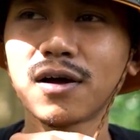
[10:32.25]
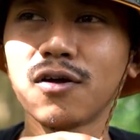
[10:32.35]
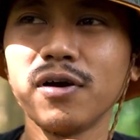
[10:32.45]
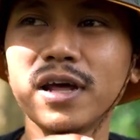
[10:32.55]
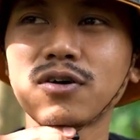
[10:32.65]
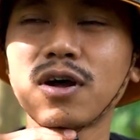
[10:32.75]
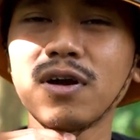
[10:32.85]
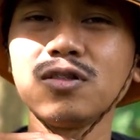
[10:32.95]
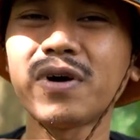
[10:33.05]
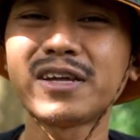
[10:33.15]
Kalau ngeliat
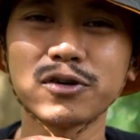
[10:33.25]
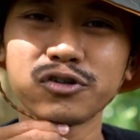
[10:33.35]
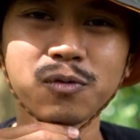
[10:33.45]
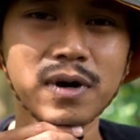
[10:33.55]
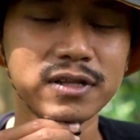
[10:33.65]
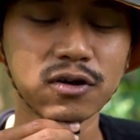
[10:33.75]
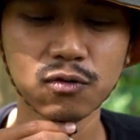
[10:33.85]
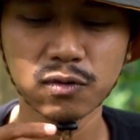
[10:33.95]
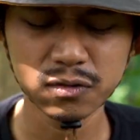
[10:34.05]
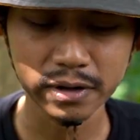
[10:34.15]
orang-orang tuh kayak cocok banget, kalau
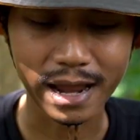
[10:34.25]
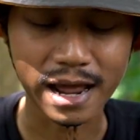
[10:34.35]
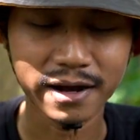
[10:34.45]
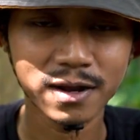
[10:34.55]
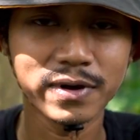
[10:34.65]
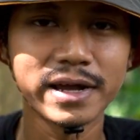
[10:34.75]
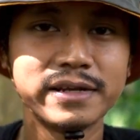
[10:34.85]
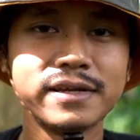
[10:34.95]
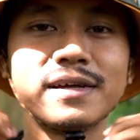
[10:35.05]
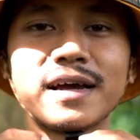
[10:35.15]
gue tuh kayak aneh
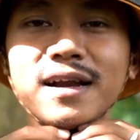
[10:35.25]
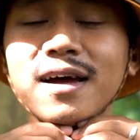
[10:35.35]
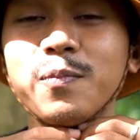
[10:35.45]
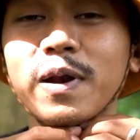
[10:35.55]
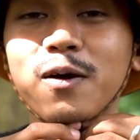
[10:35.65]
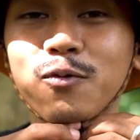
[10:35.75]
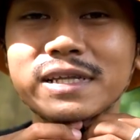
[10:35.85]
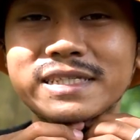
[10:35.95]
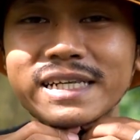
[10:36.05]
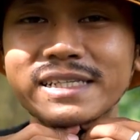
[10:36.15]
pakainya. Karena kepala gue
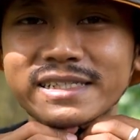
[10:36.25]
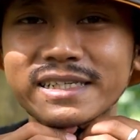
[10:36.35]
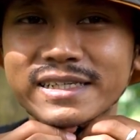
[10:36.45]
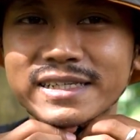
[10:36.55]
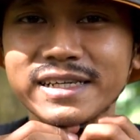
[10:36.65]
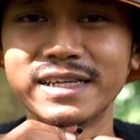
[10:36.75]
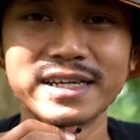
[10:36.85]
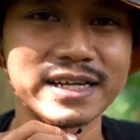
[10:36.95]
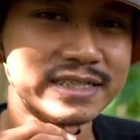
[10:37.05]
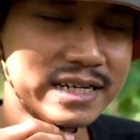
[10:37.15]
kecil sih.
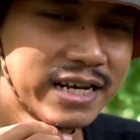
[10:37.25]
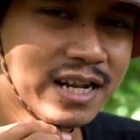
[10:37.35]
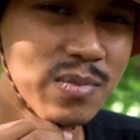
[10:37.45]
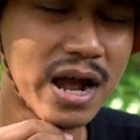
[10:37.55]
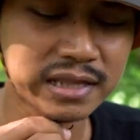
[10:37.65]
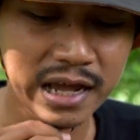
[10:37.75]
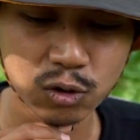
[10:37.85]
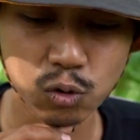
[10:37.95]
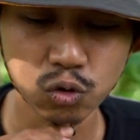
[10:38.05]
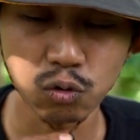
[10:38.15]
Jadi ini bucket
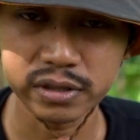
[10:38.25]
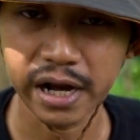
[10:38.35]
hat untuk